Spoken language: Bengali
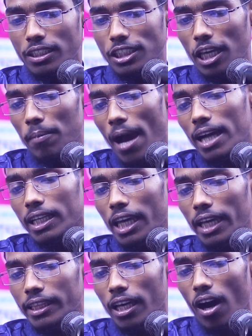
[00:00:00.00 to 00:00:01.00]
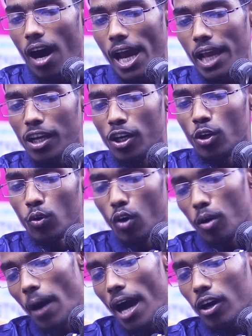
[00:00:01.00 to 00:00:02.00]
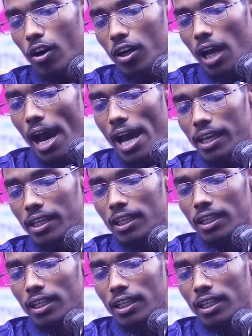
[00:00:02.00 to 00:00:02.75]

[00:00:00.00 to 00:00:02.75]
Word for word: যে ভাগ খেতে হয় ও ভাগও খাই